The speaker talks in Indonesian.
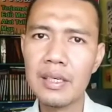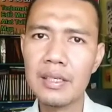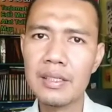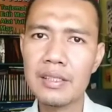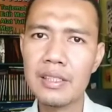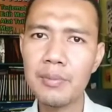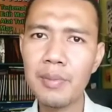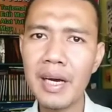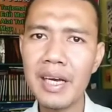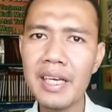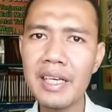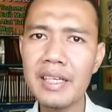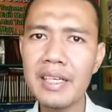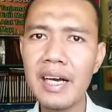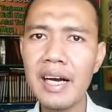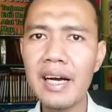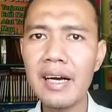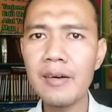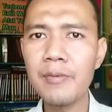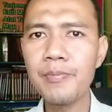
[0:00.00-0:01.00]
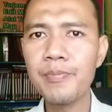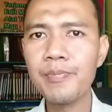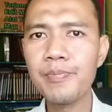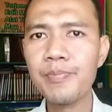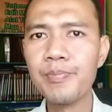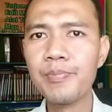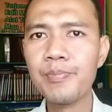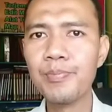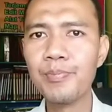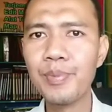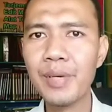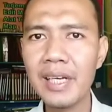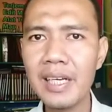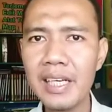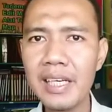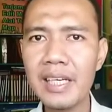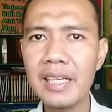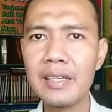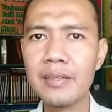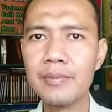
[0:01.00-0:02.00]
Sebaiknya
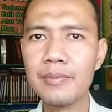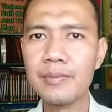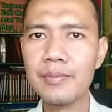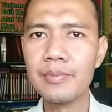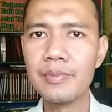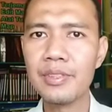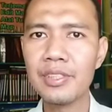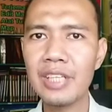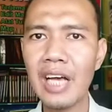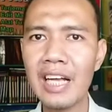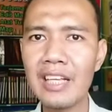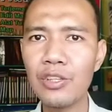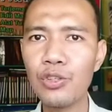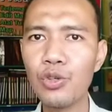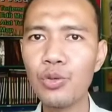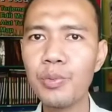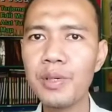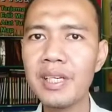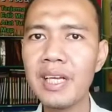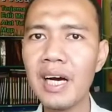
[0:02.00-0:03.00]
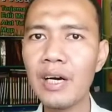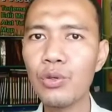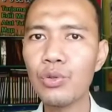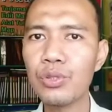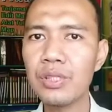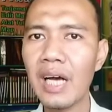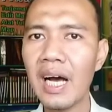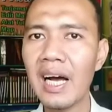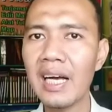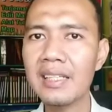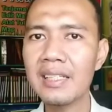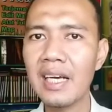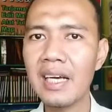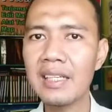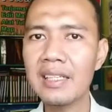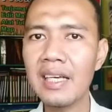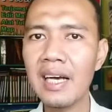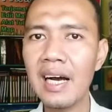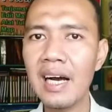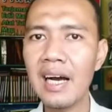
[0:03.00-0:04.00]
pilih satu bidang usaha
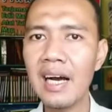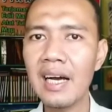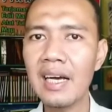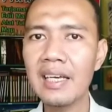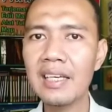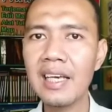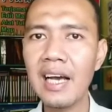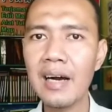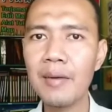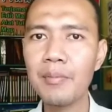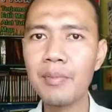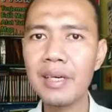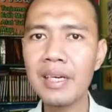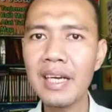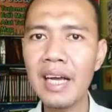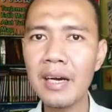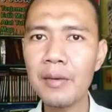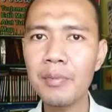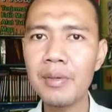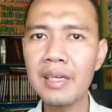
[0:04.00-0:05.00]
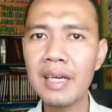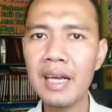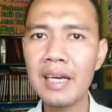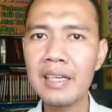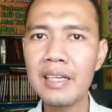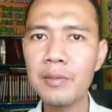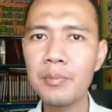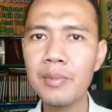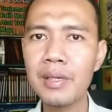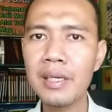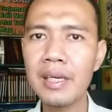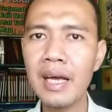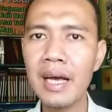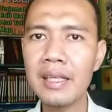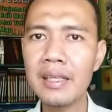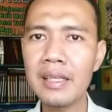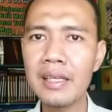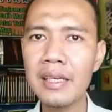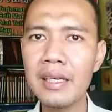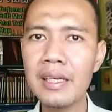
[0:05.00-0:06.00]
saja yang benar-benar
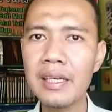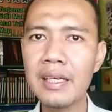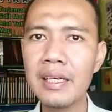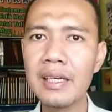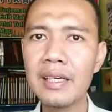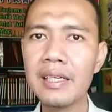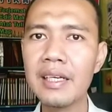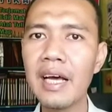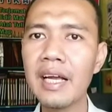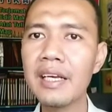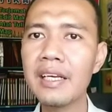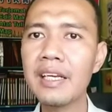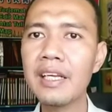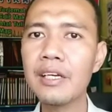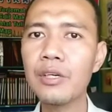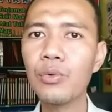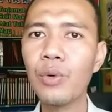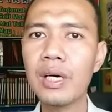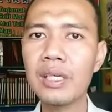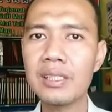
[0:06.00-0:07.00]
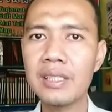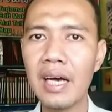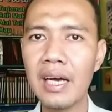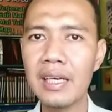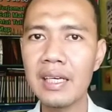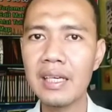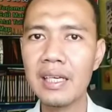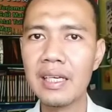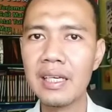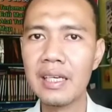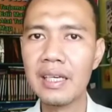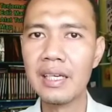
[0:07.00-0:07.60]
diminati dan dikuasai.